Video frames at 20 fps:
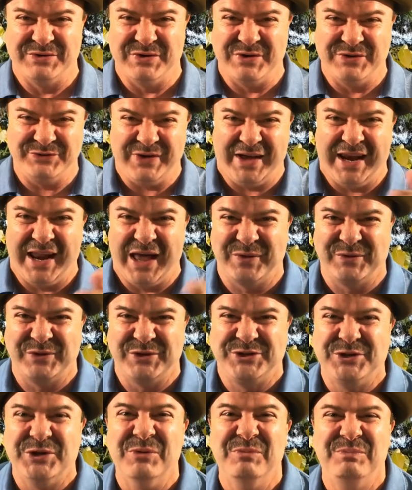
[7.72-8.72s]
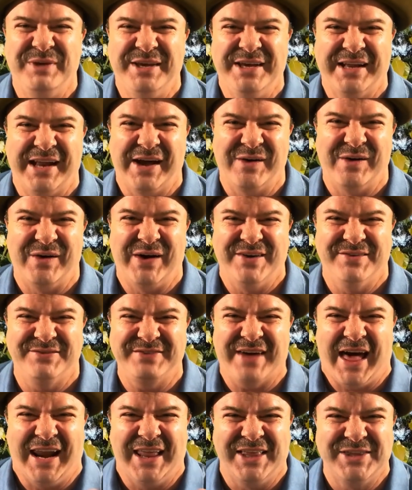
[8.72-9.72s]
vou falar com o tio Pira agora.
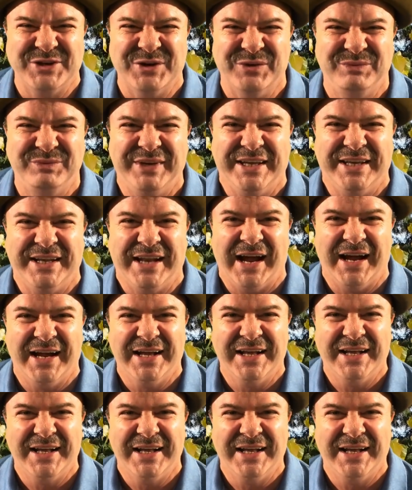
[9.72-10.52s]
Fala, tio Pira.